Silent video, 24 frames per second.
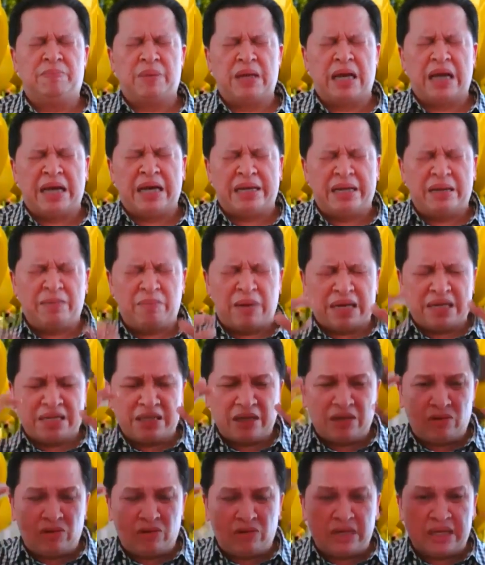Tapi ada
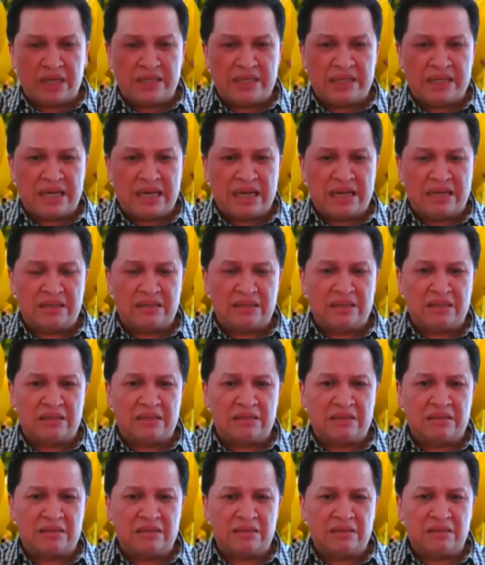banyak orang
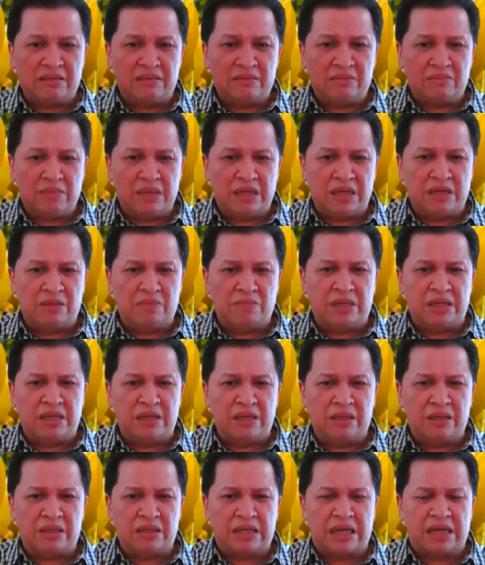yang
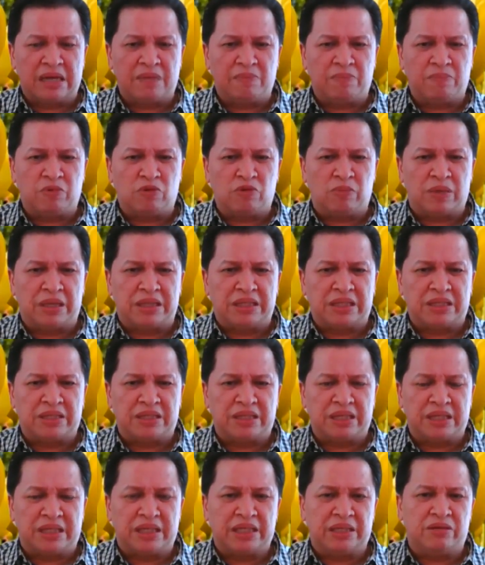benar-benar karena
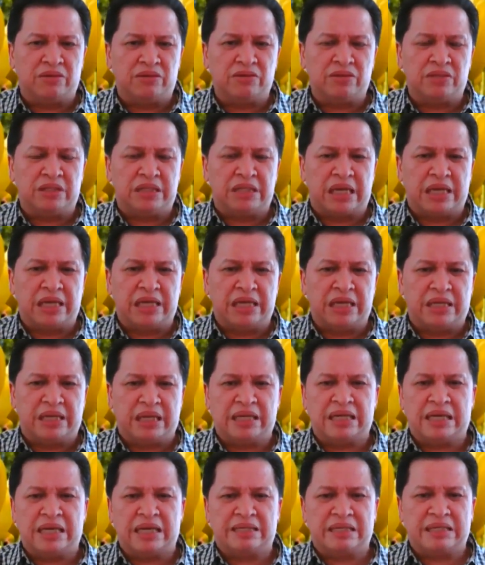perubahannya sedikit itu
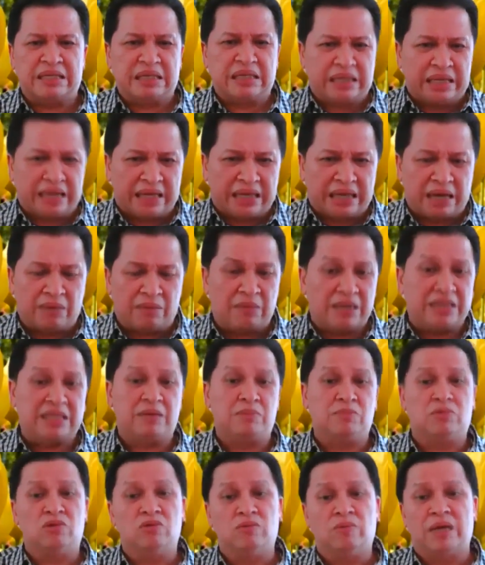jadi kelihatannya kayak nggak
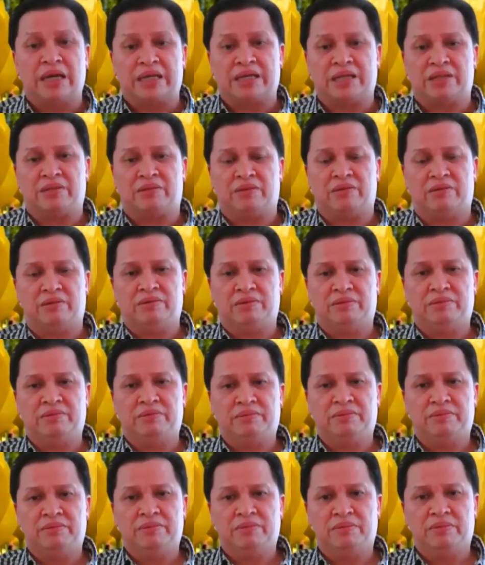banyak berubah gitu loh.
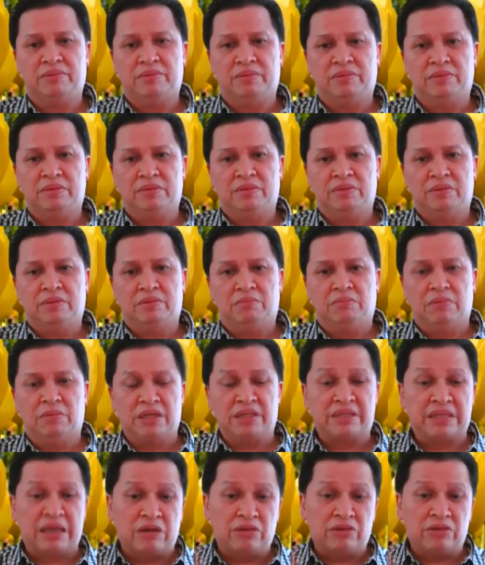
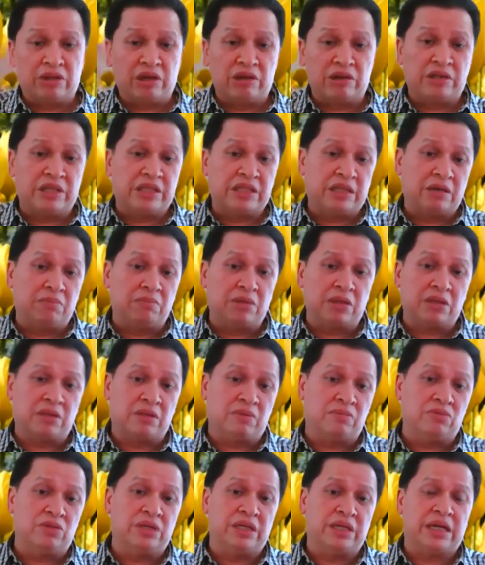Bertahun-tahun kita
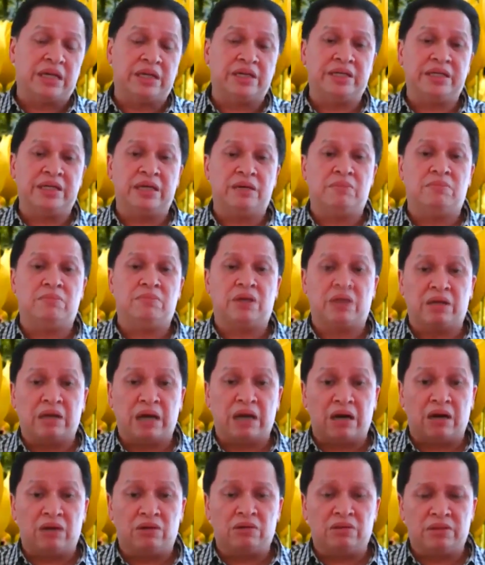bertemu dengan dia,
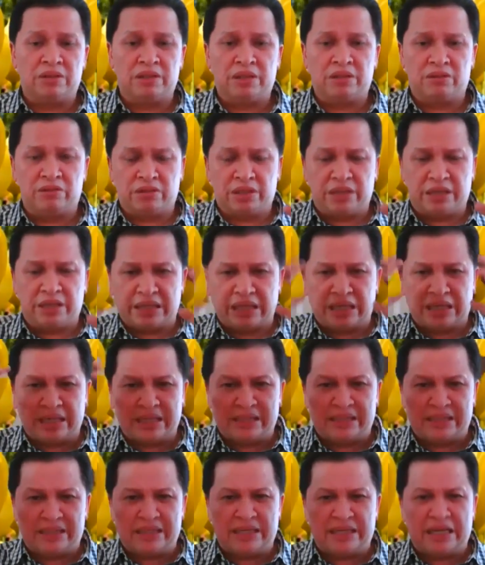bergaul, itu
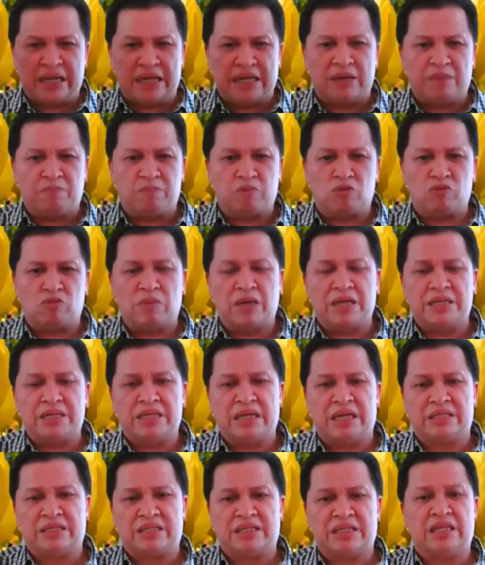kita lihat tidak ada
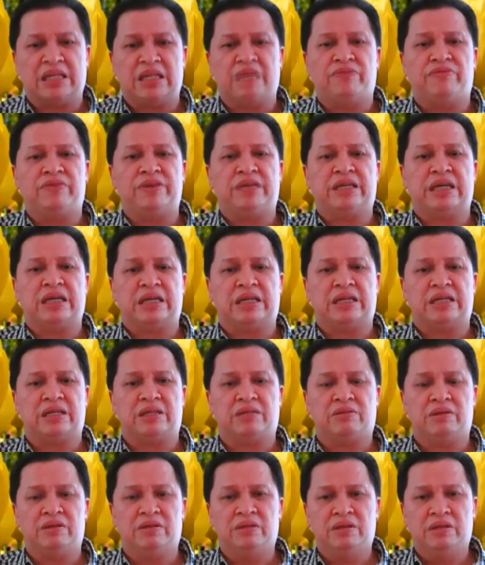perubahan yang signifikan
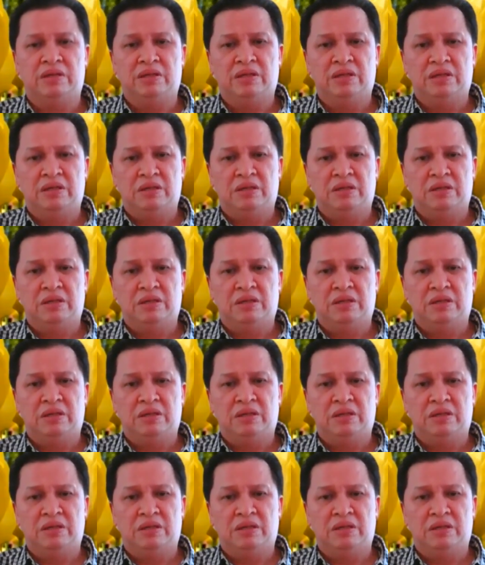gitu.